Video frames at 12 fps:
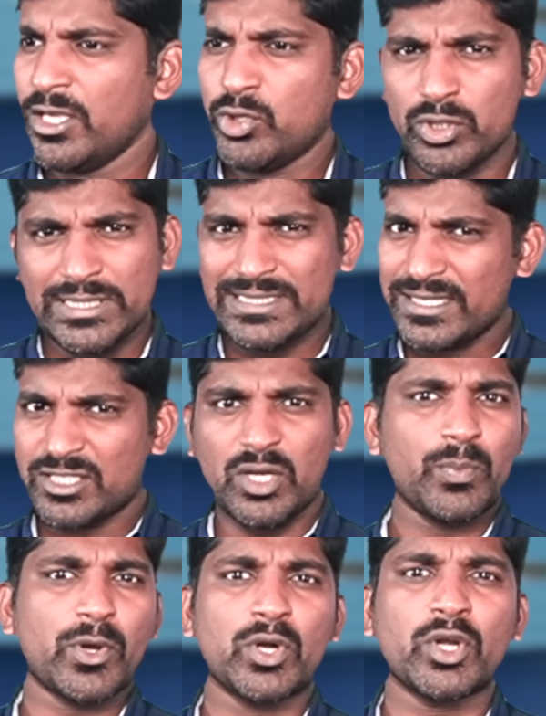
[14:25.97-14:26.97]
இது ஒரு ஜஸ்ட்
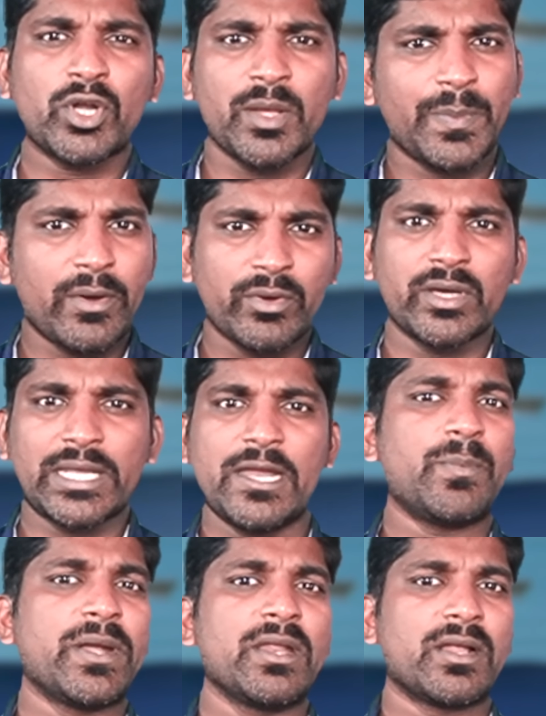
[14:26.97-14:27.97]
ப்ரோட்டோடைப்பாக அவங்க
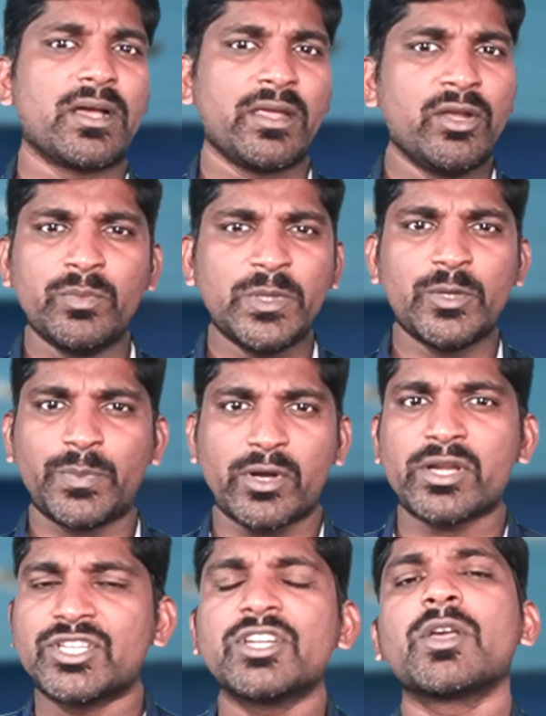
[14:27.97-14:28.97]
க்ரியேட் பண்ணியிருக்காங்க இன்னும் இது
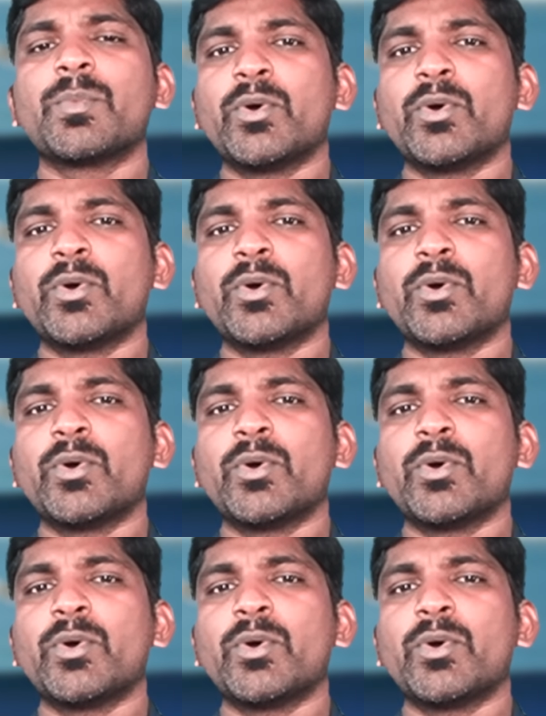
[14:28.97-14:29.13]
ப்ரொடக்ஷனுக்கு